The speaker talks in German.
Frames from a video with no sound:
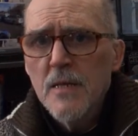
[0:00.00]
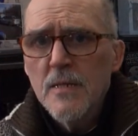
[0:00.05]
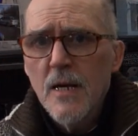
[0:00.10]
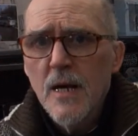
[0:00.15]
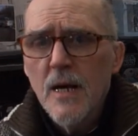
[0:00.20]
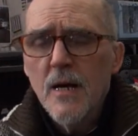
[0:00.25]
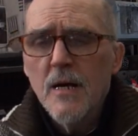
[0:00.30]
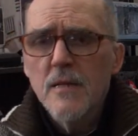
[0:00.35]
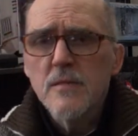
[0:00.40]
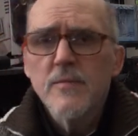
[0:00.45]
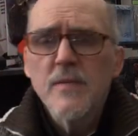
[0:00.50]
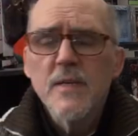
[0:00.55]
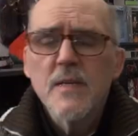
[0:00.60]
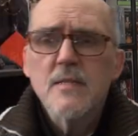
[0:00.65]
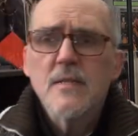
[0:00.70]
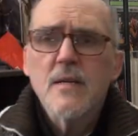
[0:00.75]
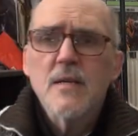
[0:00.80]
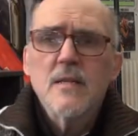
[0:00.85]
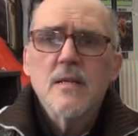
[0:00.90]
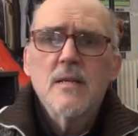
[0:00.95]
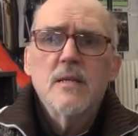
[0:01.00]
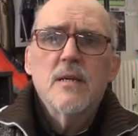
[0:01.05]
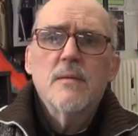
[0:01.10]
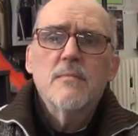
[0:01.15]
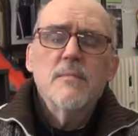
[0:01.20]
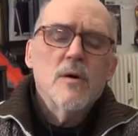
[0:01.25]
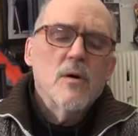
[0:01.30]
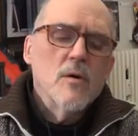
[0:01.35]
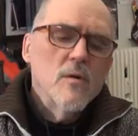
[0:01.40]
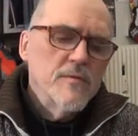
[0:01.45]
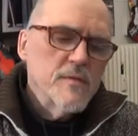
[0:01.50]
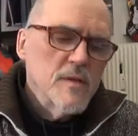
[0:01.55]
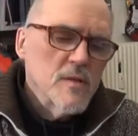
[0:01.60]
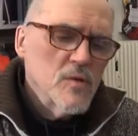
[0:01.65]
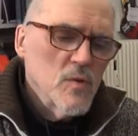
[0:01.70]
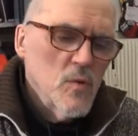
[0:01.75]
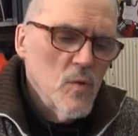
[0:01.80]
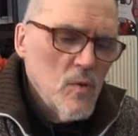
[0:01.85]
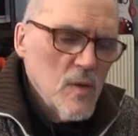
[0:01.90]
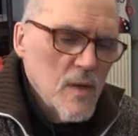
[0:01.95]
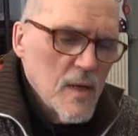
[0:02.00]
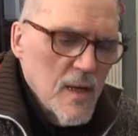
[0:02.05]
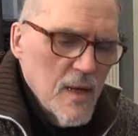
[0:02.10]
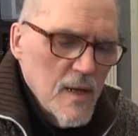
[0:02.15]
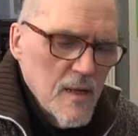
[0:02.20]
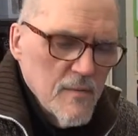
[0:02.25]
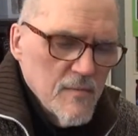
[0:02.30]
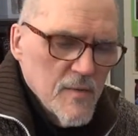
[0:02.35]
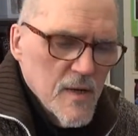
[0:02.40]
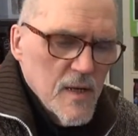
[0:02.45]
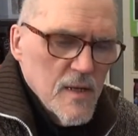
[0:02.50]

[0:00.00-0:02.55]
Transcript: Tja, also wie gesagt, ich habe mir öfters hochgehalten,